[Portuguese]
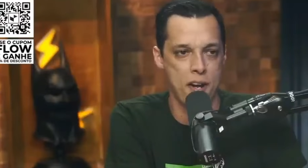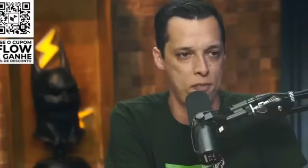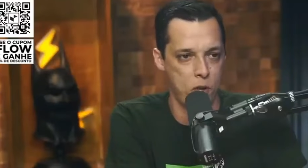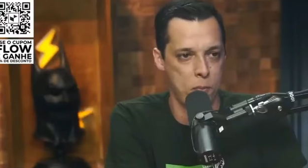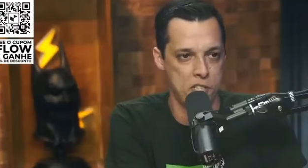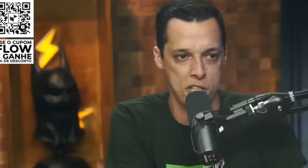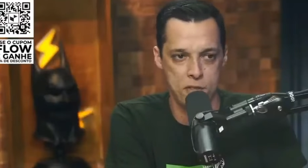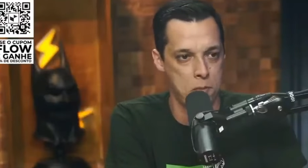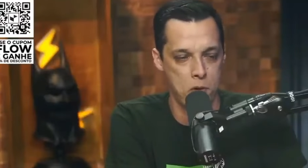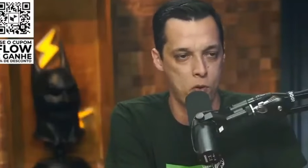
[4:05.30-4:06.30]
e falou pra gente
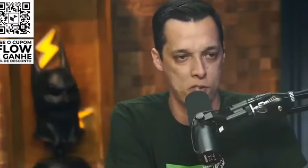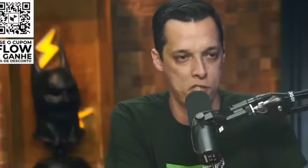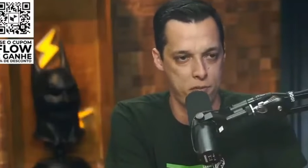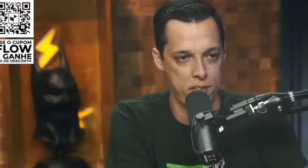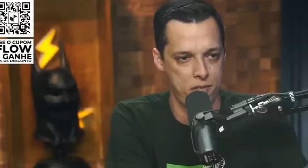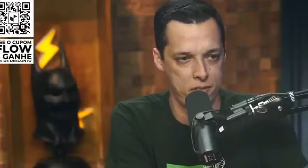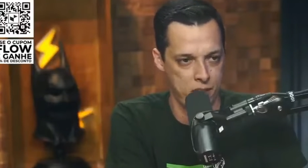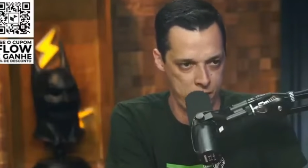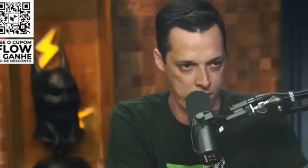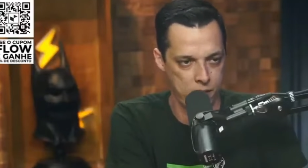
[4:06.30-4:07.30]
que foi a melhor coisa que você tinha feito na
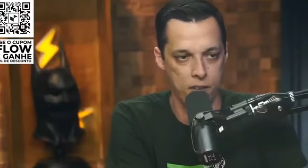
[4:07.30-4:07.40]
vida. Foi, foi é.